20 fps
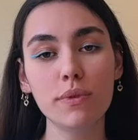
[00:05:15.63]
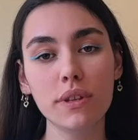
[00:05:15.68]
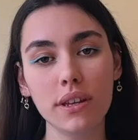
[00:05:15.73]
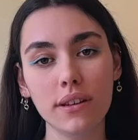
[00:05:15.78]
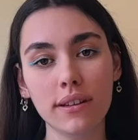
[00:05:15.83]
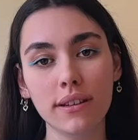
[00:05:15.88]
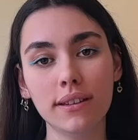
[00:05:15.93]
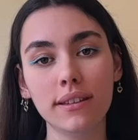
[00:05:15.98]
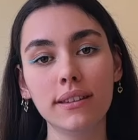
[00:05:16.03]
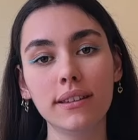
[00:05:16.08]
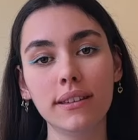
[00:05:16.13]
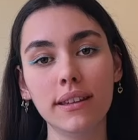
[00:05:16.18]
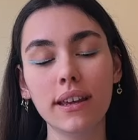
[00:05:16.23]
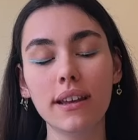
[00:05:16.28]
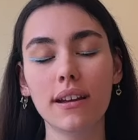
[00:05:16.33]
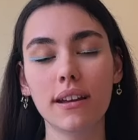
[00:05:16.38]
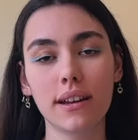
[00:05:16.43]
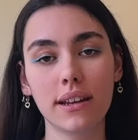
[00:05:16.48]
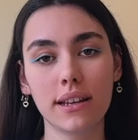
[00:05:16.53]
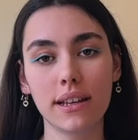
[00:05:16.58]
bir yaratığın
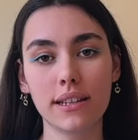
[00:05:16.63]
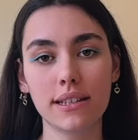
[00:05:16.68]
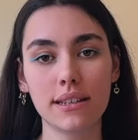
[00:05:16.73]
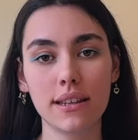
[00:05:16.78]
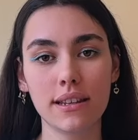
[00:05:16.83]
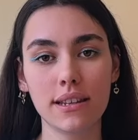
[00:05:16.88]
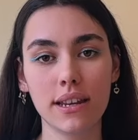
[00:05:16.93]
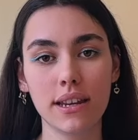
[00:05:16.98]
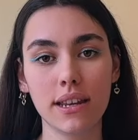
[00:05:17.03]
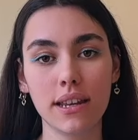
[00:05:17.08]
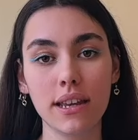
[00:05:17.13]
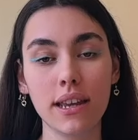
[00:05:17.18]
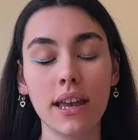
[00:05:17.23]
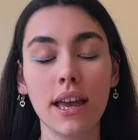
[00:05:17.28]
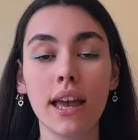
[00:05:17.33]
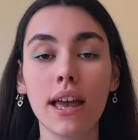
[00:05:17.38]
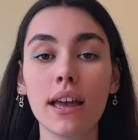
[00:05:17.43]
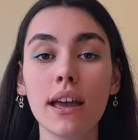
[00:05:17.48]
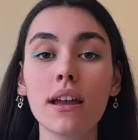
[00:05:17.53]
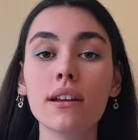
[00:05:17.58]
tek hareket seçeneği
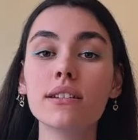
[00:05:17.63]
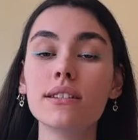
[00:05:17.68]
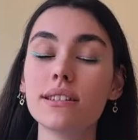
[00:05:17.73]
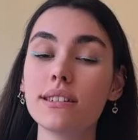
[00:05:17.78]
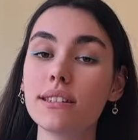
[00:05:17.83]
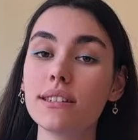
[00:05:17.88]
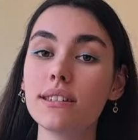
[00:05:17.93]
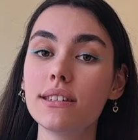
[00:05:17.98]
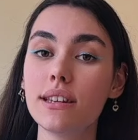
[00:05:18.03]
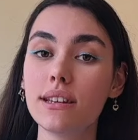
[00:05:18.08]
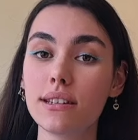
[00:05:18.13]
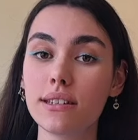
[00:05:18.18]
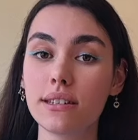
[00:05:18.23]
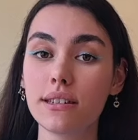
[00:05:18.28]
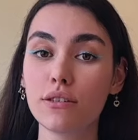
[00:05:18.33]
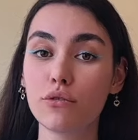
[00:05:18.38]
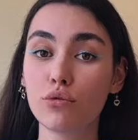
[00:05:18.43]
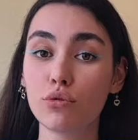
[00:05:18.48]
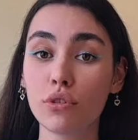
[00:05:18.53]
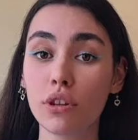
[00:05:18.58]
eğer hızının
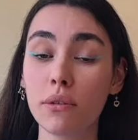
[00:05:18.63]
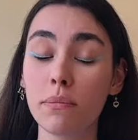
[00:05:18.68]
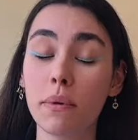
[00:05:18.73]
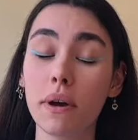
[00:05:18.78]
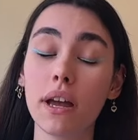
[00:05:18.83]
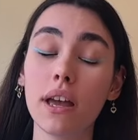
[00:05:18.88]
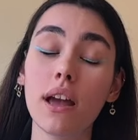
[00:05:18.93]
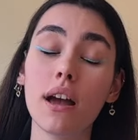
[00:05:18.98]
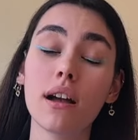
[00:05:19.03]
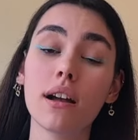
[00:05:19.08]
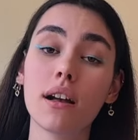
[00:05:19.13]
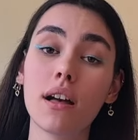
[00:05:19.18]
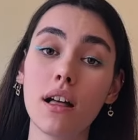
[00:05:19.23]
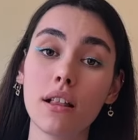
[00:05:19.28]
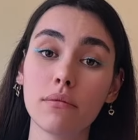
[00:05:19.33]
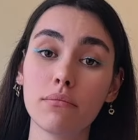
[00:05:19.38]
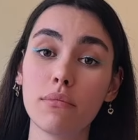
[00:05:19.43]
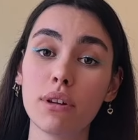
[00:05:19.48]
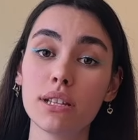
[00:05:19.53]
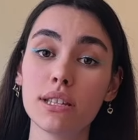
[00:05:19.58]
yarısını kullanıp ayağa
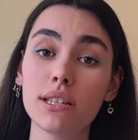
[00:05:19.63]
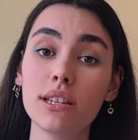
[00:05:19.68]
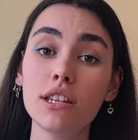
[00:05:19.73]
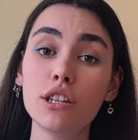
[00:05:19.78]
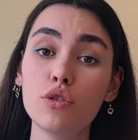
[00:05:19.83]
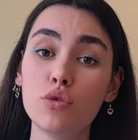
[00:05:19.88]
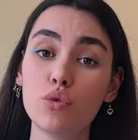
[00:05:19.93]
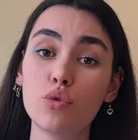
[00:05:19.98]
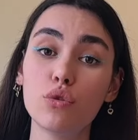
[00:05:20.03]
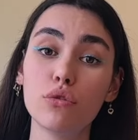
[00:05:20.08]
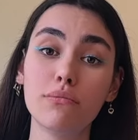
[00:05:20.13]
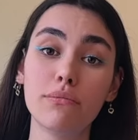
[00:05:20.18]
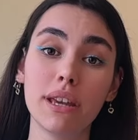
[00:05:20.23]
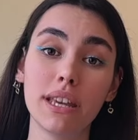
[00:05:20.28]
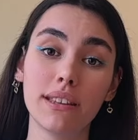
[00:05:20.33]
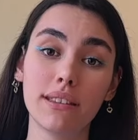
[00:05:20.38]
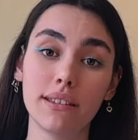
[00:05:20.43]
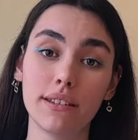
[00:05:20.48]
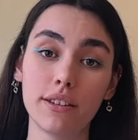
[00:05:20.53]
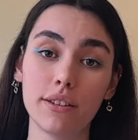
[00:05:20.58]
kalkmazsa
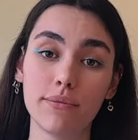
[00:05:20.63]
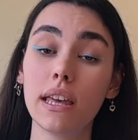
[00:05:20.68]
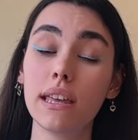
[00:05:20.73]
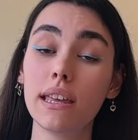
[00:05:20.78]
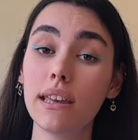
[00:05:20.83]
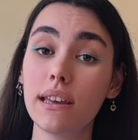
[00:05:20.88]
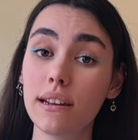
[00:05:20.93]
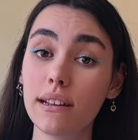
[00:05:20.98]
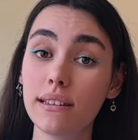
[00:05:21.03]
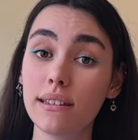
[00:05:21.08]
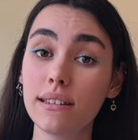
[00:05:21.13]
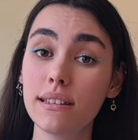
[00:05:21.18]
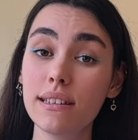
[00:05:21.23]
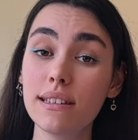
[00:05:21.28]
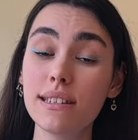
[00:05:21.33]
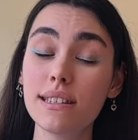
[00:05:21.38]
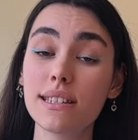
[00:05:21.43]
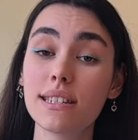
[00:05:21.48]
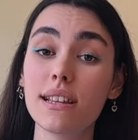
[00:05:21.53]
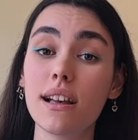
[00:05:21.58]
sürünmektir.
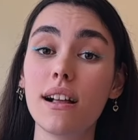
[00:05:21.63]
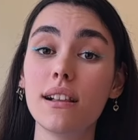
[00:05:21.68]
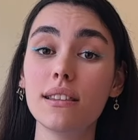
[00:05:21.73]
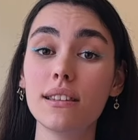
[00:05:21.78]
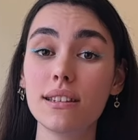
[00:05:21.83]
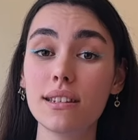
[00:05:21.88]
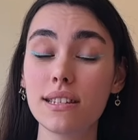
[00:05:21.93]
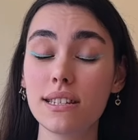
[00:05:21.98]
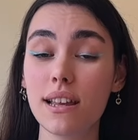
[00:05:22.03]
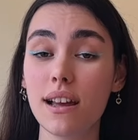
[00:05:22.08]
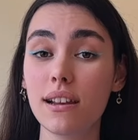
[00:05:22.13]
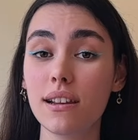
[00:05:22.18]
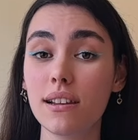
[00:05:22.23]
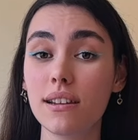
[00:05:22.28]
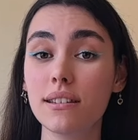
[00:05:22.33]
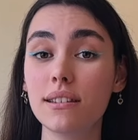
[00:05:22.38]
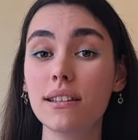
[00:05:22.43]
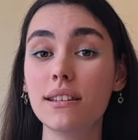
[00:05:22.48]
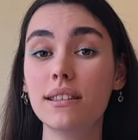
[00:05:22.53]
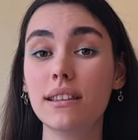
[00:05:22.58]
Yaratığın saldırı
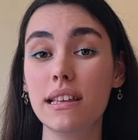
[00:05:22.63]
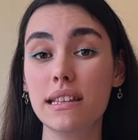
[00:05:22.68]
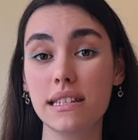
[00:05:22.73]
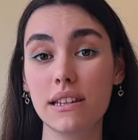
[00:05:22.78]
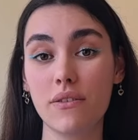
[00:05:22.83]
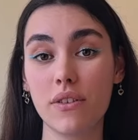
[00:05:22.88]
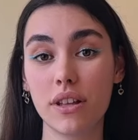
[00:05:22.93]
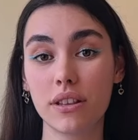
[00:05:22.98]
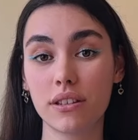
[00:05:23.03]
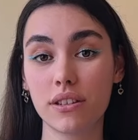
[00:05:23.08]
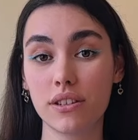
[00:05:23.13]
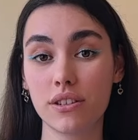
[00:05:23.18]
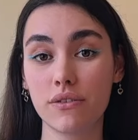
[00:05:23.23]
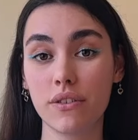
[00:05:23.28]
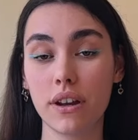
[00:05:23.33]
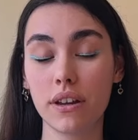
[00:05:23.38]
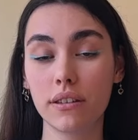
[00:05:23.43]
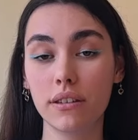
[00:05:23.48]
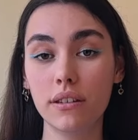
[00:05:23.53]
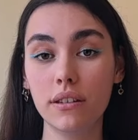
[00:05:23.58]
zarlarında dezavantajı
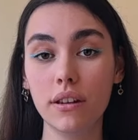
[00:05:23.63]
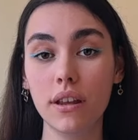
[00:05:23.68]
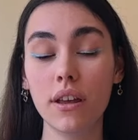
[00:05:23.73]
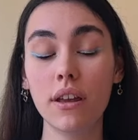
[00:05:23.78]
vardır